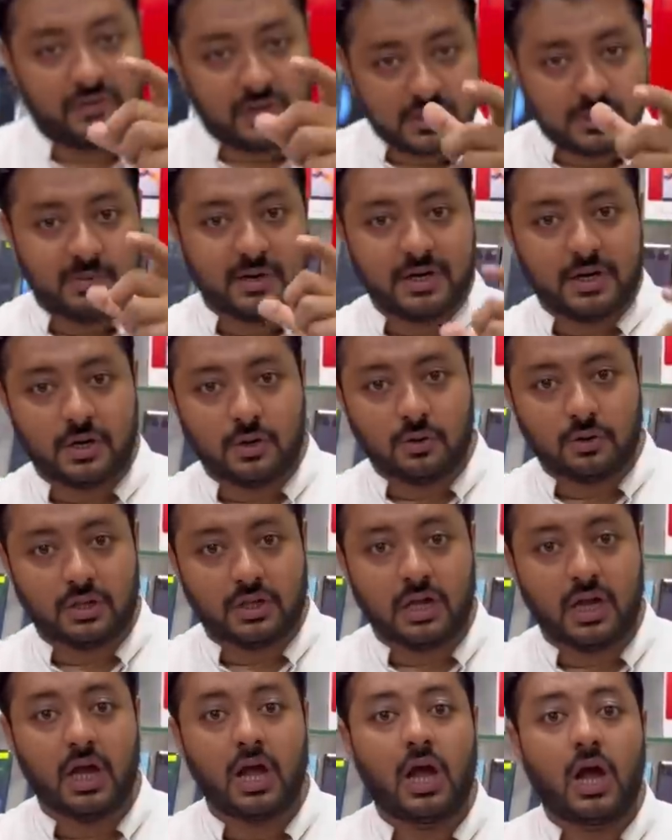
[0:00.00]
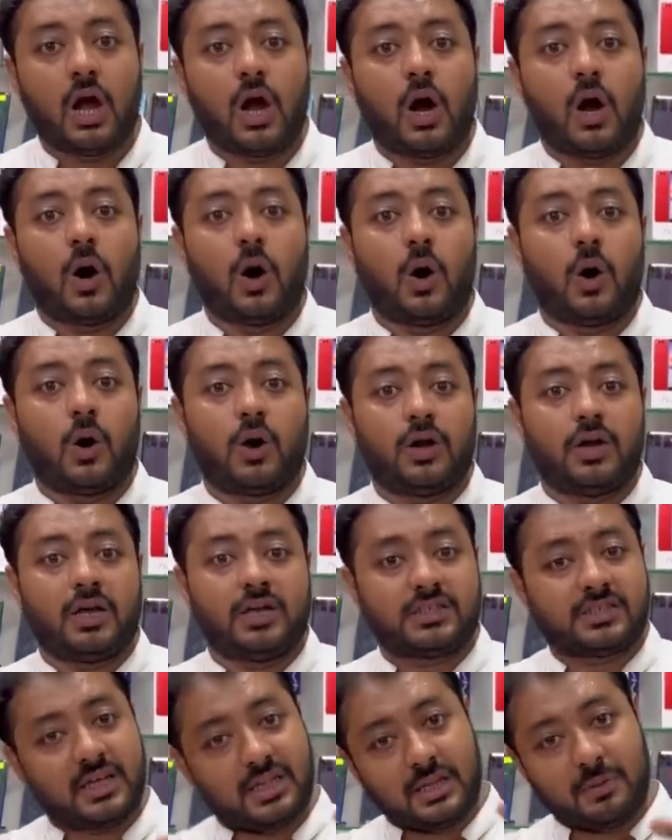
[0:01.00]
फिक्स बैटरी होती है और
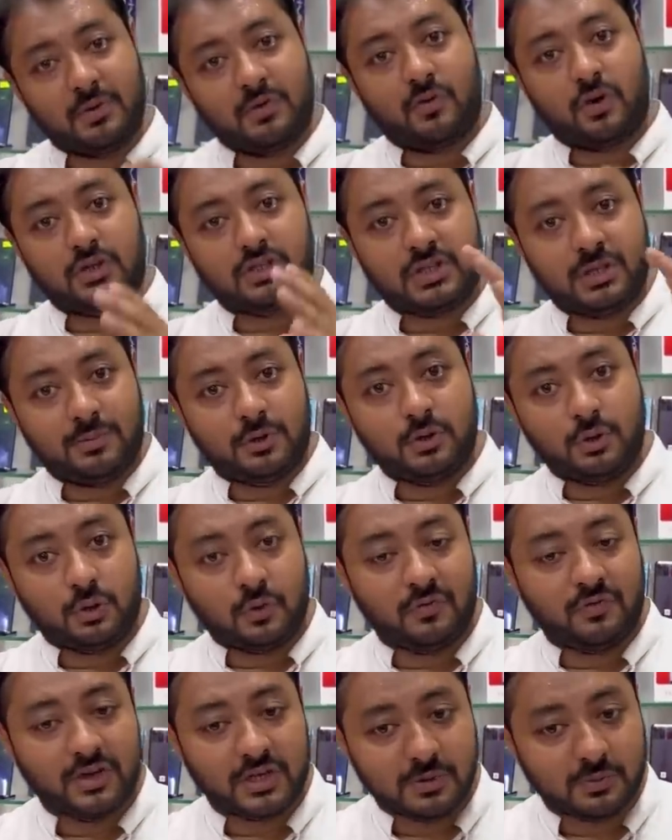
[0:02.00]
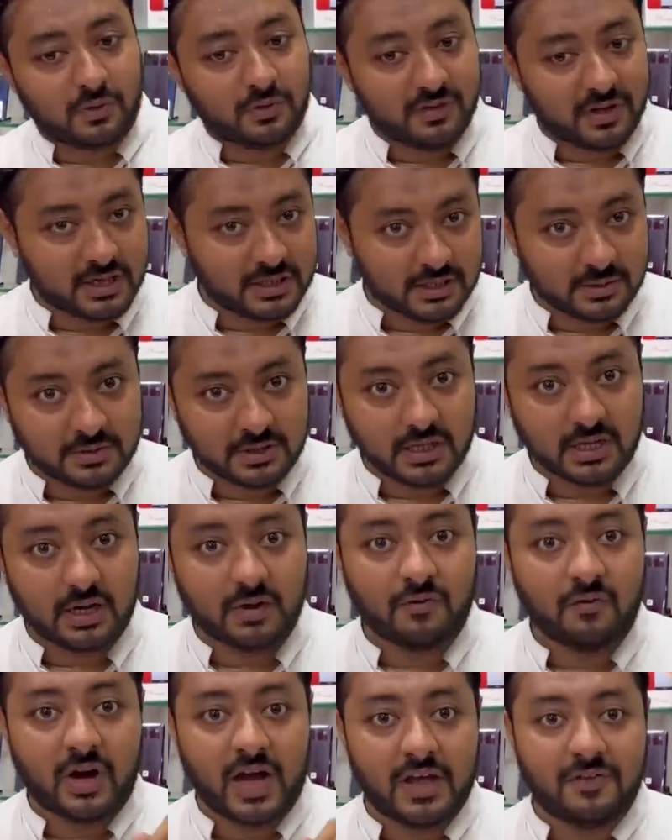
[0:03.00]
इसके अंदर भी व्हाट्सएप यूट्यूब फेसबुक वगैरह सब चलेगा
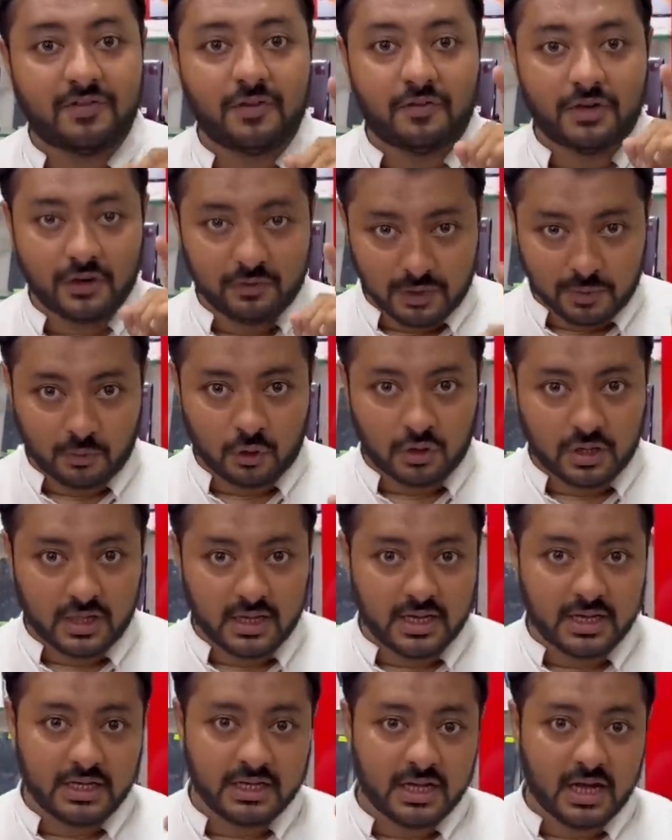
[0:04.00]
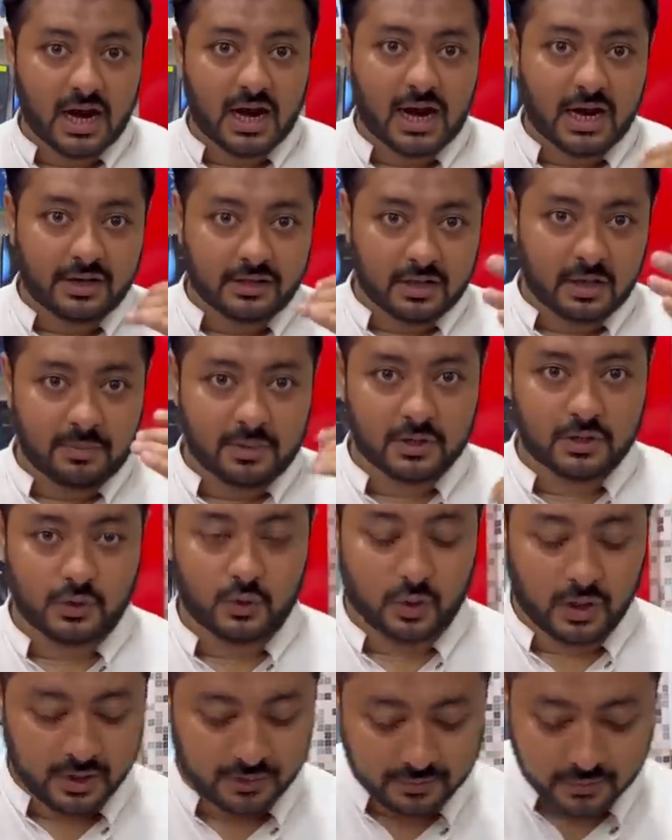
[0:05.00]
वाई फिफ्टी वन मॉडल है ये आठ हजार पाँच
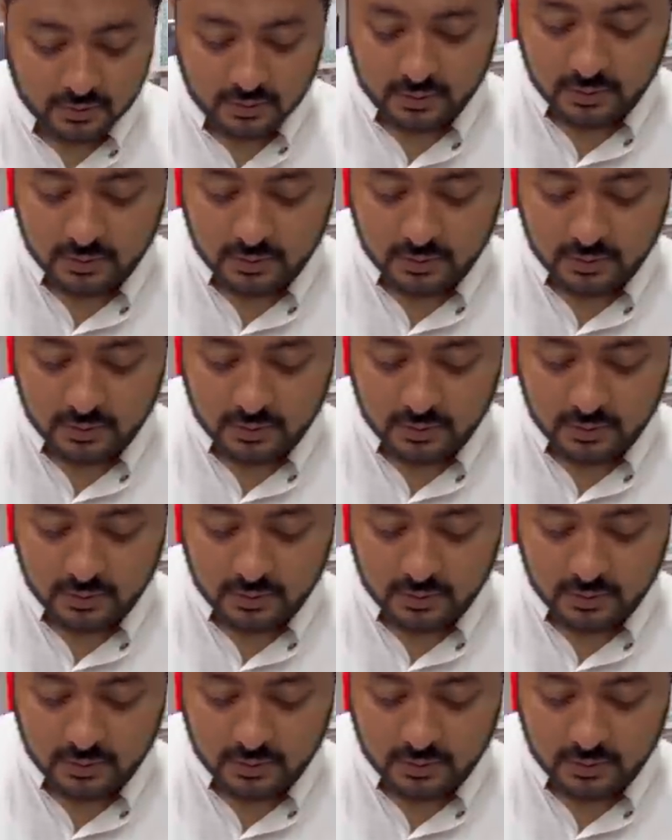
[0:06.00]
सौ का आठ